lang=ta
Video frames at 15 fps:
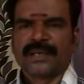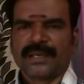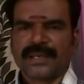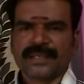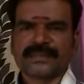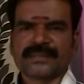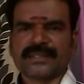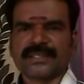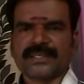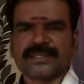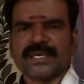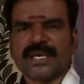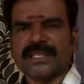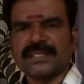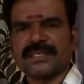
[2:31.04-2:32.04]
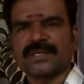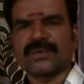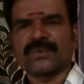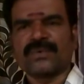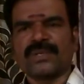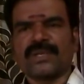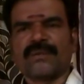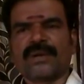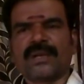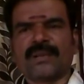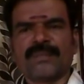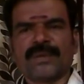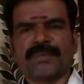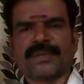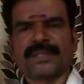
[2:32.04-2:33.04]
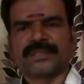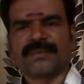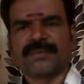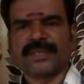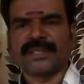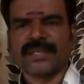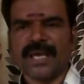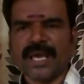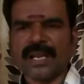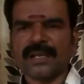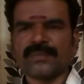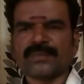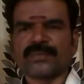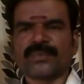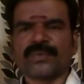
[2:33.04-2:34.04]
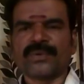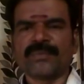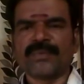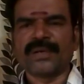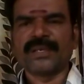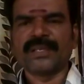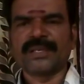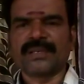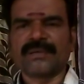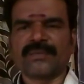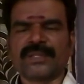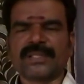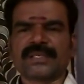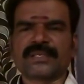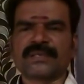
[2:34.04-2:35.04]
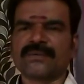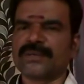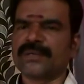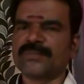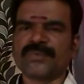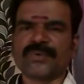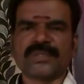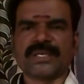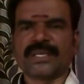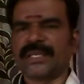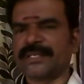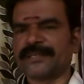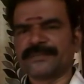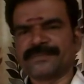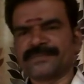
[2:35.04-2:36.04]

நினைத்ததை சாதிக்கக்கூடிய வல்லமை படைத்தவர் யாரிடமும் போய் மண்டியிடுவதற்கு விரும்புவதில்லை